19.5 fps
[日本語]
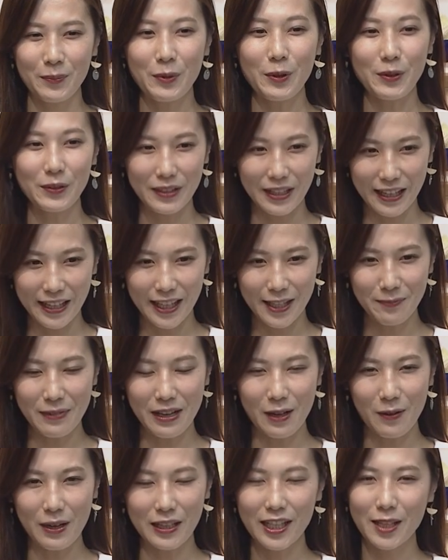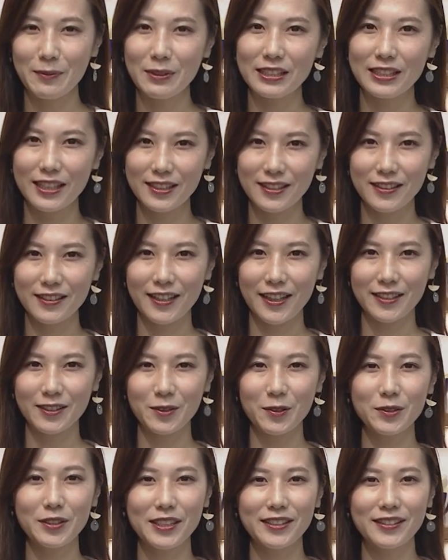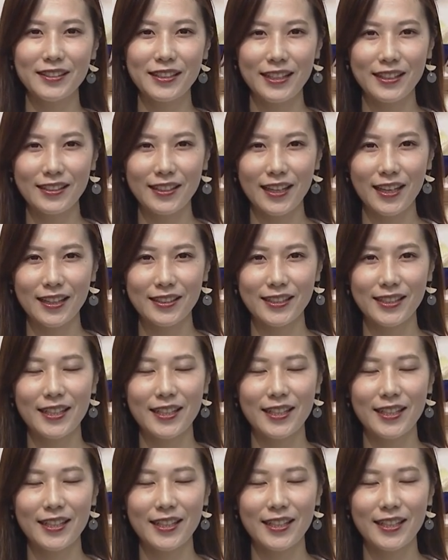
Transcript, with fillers: もうね今お花見シーズンが少し過ぎて